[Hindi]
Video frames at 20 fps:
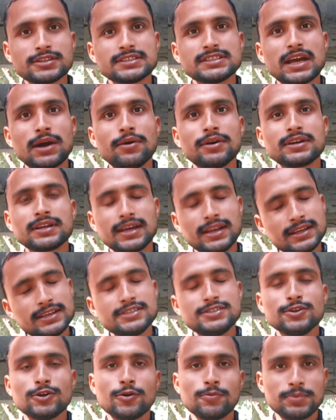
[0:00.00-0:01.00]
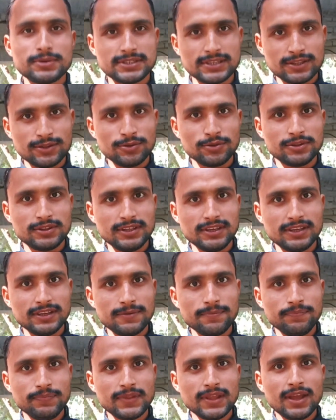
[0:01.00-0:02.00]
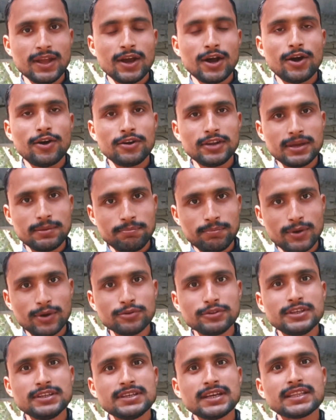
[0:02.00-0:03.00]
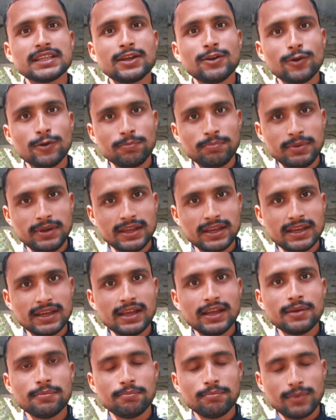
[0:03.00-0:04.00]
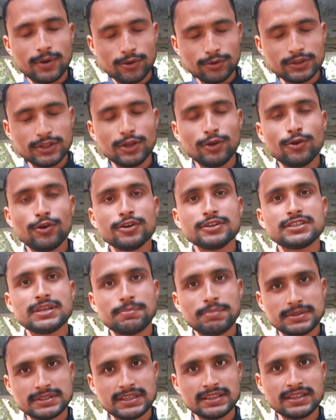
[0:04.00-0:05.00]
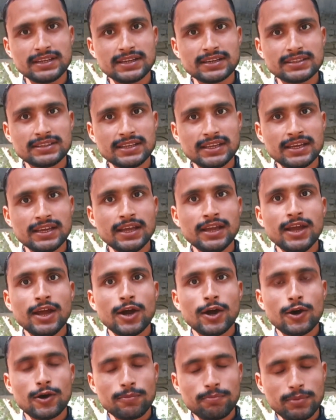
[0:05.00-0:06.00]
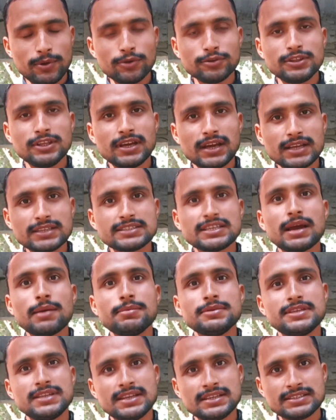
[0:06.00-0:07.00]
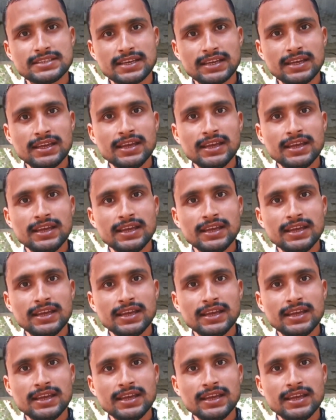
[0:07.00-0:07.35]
और सजावट हर किसी को पसंद होती है और ये बहुत ही ज़्यादा लोकप्रिय है बहुत ही लोग इसे पसंद करते हैं और बहुत ही अच्छा बिजनेस